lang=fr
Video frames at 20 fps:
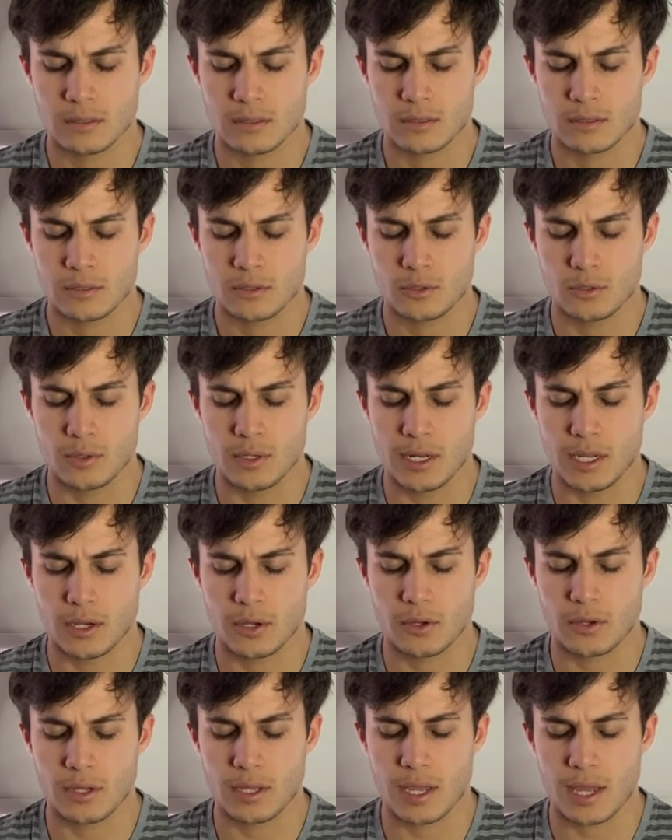Tu les
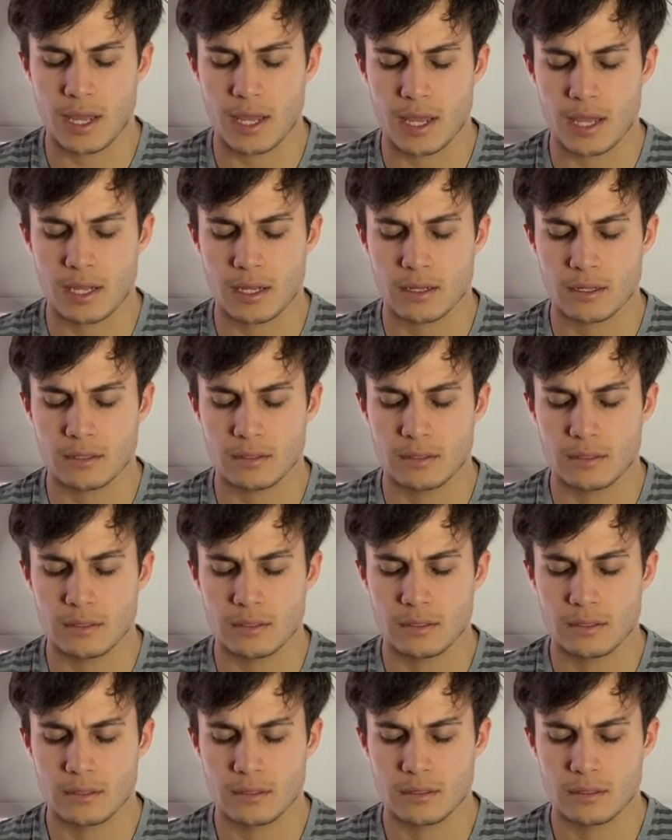regardes
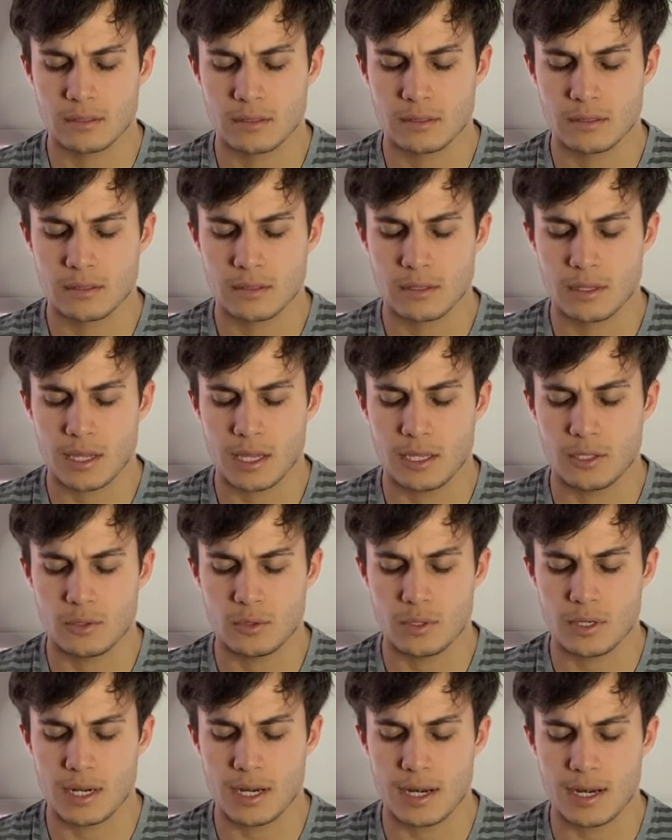et tu
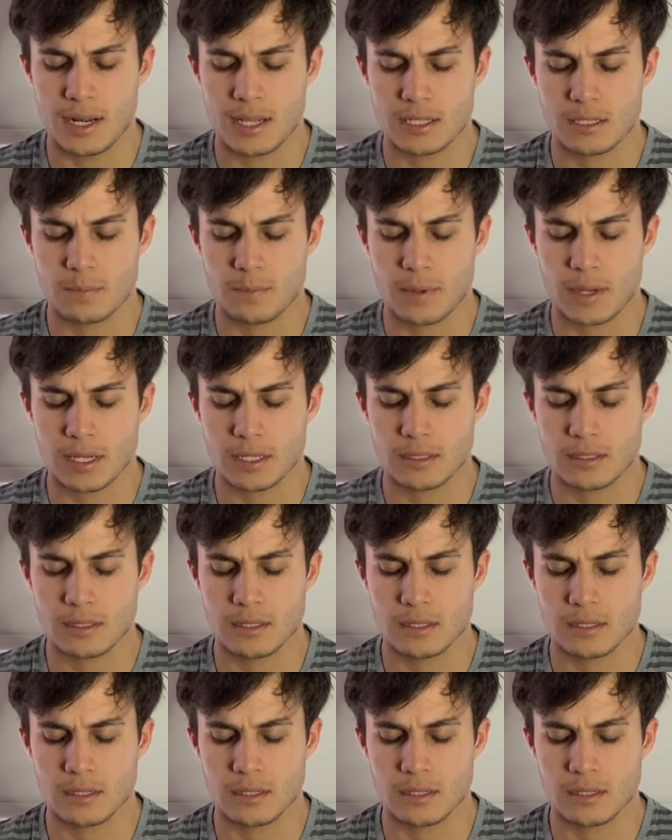les laisses partir.